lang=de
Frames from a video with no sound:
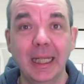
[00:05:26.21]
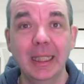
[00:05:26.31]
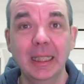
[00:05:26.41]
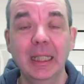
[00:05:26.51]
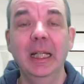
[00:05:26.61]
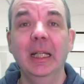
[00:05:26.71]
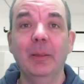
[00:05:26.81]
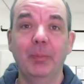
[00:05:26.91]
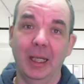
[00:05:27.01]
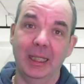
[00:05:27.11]
Denn
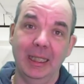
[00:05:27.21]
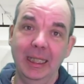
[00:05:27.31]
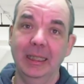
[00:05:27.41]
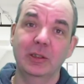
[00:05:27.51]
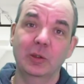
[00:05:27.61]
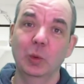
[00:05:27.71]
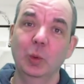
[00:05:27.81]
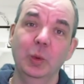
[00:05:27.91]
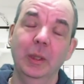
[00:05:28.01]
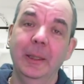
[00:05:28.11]
parallel
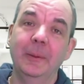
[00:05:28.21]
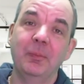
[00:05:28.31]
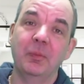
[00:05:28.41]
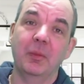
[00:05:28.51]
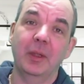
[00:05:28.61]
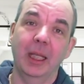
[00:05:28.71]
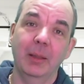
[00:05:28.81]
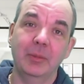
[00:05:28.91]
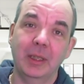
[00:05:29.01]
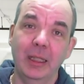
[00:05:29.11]
zu
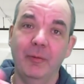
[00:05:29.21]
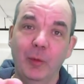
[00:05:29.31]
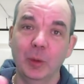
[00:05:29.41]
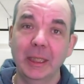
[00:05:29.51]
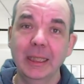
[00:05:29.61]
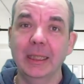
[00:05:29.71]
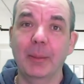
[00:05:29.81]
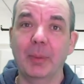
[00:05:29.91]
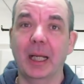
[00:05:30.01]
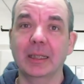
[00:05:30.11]
dem Telefon in
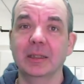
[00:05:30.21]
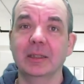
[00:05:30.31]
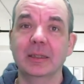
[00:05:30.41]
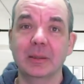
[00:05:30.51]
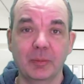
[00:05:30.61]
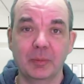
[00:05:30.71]
der Praxis